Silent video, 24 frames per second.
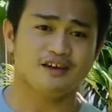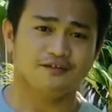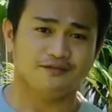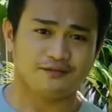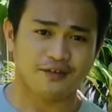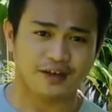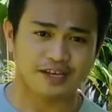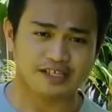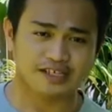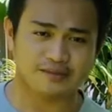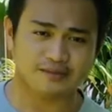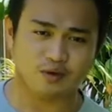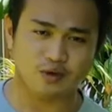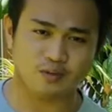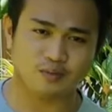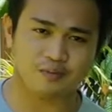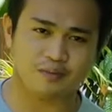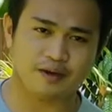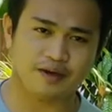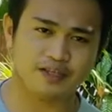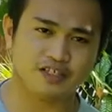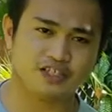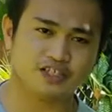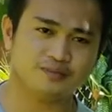Facebook
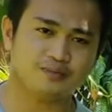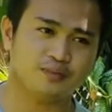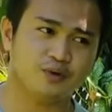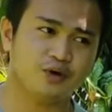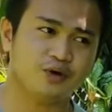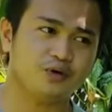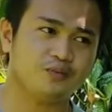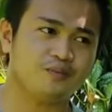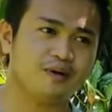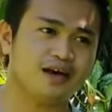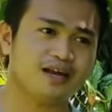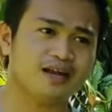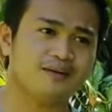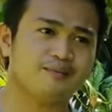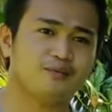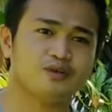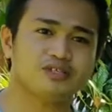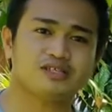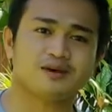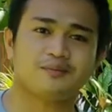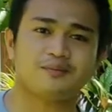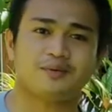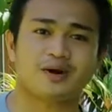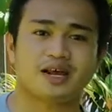page po para po
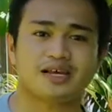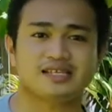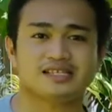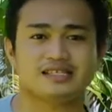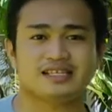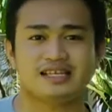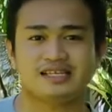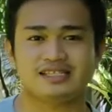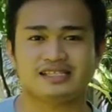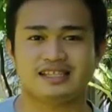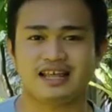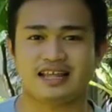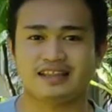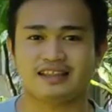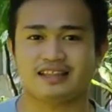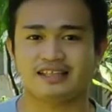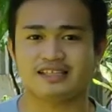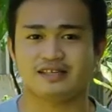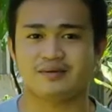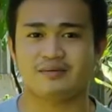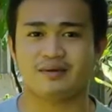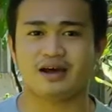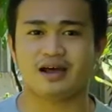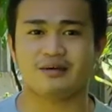sa price list natin
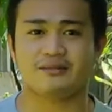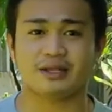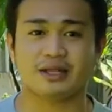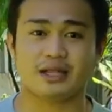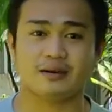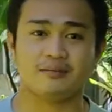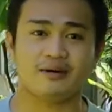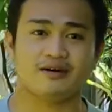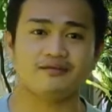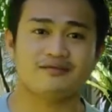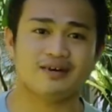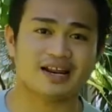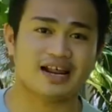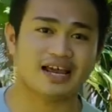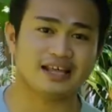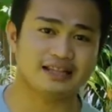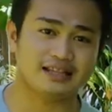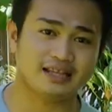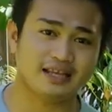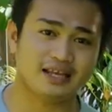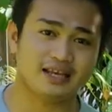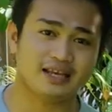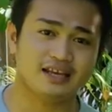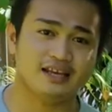sa mga iba't ibang
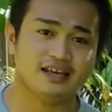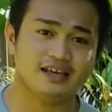variety